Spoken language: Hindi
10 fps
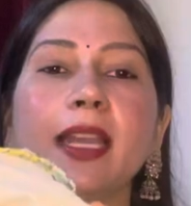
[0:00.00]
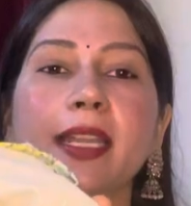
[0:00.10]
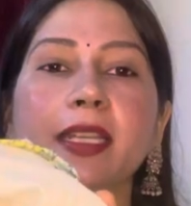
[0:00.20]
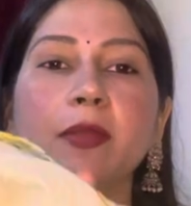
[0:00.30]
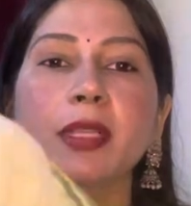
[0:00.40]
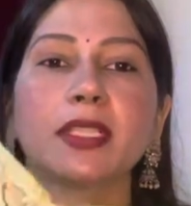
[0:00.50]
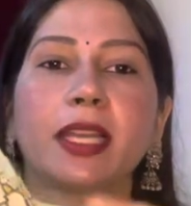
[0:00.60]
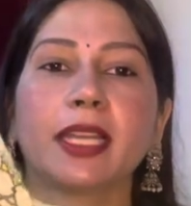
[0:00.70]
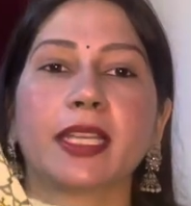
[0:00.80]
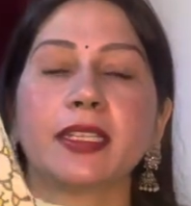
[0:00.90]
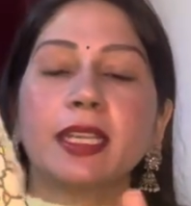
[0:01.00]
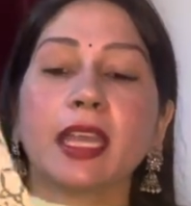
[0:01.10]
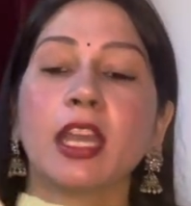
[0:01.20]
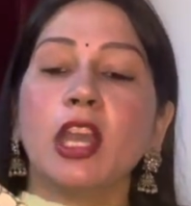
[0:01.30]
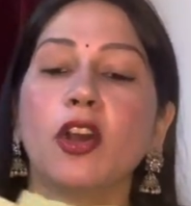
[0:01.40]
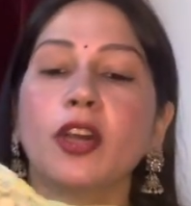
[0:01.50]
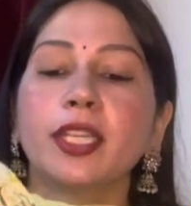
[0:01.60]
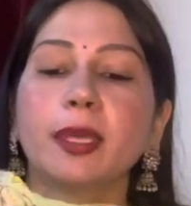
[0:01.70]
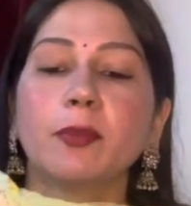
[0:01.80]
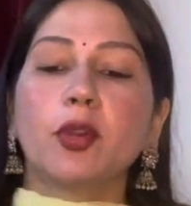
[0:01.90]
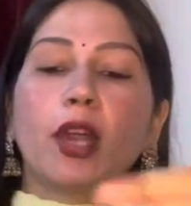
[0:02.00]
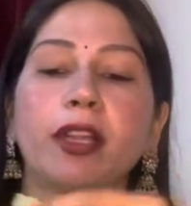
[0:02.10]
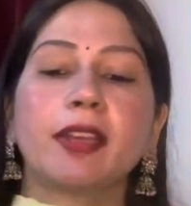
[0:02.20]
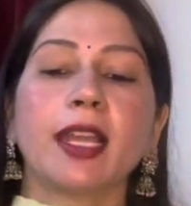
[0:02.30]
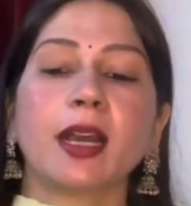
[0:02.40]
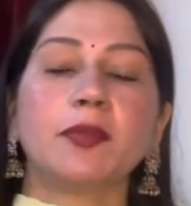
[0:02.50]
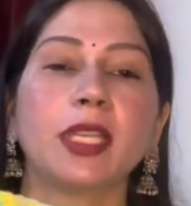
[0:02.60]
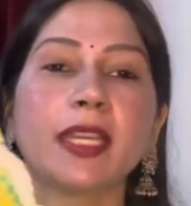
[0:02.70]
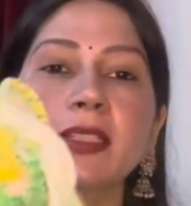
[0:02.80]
लाइनिंग मिल जाएगी ठीक है और ये एम्ब्रॉयडरी आप देख